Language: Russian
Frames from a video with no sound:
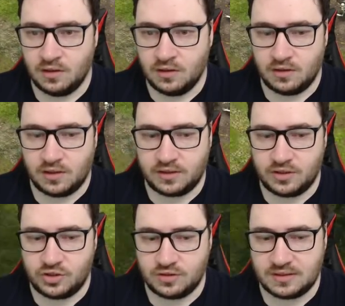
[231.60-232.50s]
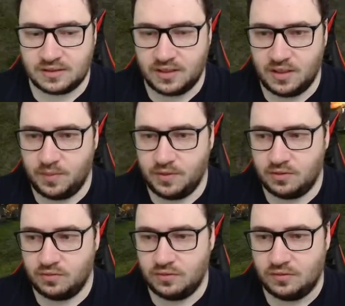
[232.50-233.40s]
Рак решил закрепить.
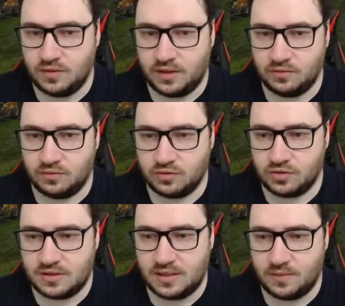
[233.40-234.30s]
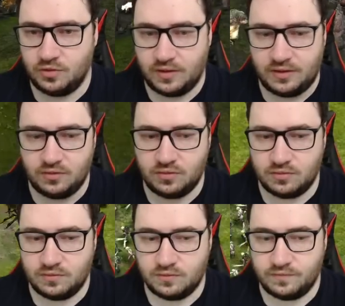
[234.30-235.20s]
Ну и Нуаду то же самое. Нуаду
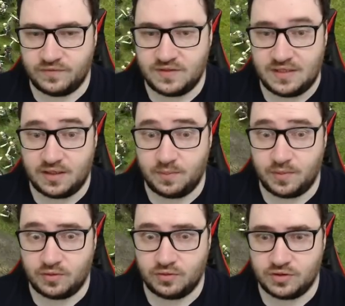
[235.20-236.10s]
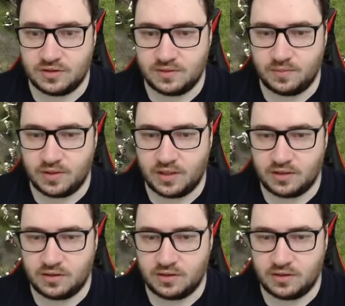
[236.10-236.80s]
все крипы хочет забирать.